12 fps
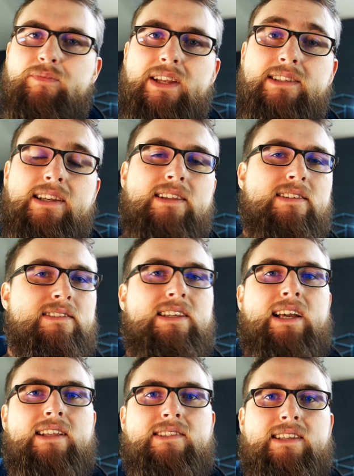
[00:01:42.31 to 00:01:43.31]
Und das hat die
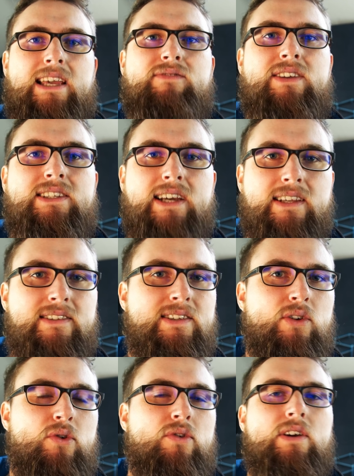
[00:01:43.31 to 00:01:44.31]
ganze
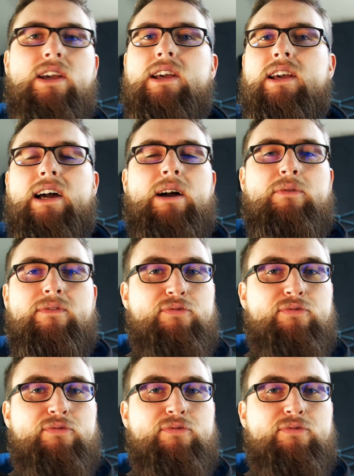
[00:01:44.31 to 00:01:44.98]
Inventarisierung äh,